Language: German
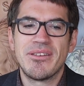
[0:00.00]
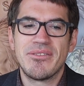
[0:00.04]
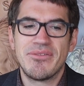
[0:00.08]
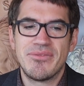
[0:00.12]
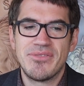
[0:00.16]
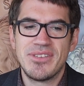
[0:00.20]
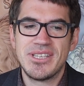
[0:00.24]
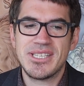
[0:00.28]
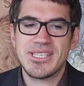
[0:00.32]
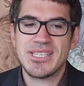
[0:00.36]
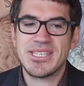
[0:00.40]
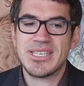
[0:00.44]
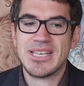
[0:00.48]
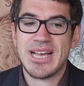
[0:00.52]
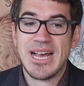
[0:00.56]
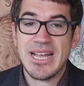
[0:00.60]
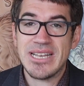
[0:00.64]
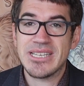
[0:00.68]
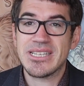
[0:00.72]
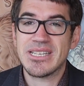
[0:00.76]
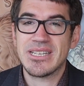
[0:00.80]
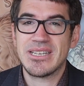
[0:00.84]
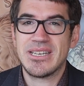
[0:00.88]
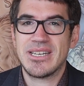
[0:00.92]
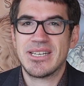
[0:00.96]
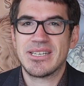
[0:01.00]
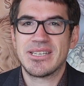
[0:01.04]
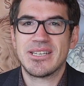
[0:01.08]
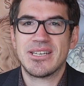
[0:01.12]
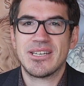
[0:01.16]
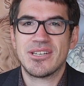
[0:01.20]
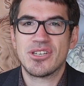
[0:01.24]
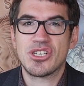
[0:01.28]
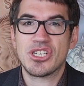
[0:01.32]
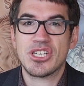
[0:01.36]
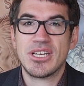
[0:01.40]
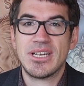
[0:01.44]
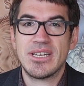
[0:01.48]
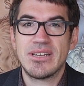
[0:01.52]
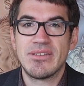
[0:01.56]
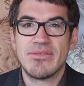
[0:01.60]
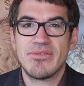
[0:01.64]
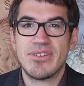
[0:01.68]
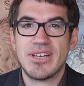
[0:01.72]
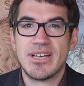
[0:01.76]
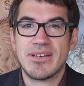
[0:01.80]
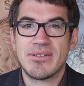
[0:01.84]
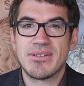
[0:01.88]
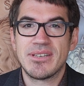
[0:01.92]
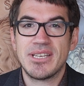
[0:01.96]
wie sich andere Länder entscheiden
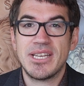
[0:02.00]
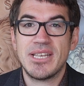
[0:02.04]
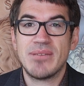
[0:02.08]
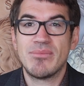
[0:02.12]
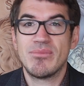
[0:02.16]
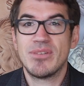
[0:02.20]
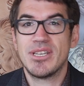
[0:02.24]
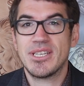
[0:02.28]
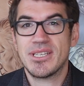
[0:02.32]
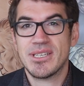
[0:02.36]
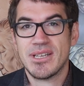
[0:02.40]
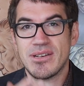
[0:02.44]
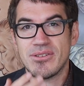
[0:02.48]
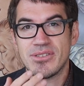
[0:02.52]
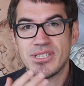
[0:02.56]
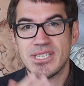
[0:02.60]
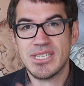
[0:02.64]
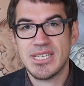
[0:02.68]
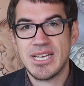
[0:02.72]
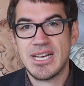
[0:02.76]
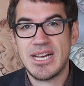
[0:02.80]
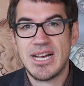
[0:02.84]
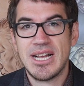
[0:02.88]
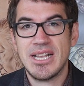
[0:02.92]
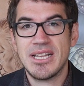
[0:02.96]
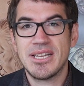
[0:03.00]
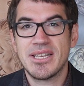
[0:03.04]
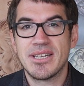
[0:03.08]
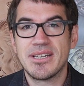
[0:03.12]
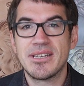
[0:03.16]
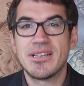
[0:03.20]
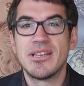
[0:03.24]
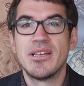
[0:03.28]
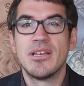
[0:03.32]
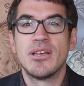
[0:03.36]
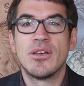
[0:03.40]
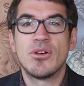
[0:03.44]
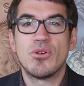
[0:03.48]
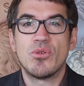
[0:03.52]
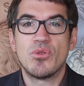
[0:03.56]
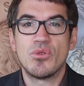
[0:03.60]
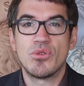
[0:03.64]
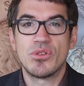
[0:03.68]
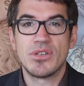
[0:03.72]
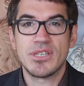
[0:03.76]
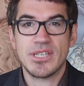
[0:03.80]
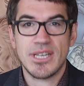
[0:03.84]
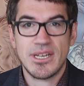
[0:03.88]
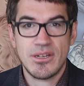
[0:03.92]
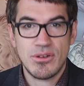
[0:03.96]
werden, nämlich Australien
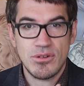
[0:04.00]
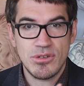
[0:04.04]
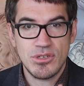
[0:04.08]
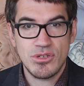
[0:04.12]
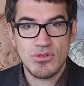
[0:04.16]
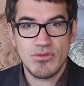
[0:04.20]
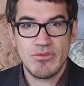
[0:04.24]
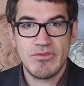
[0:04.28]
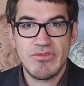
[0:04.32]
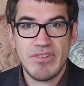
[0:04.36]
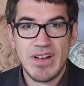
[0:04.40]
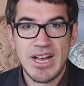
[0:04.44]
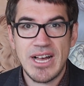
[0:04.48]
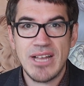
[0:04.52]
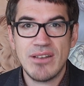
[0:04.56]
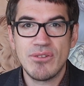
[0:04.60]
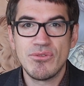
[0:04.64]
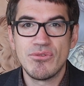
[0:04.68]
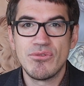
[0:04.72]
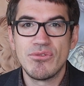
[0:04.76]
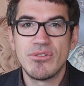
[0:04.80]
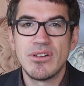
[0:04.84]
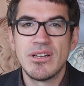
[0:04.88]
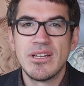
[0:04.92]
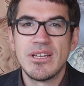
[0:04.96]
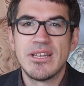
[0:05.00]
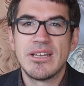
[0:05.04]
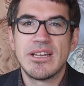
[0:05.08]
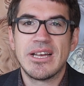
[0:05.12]
und auch Tuvalu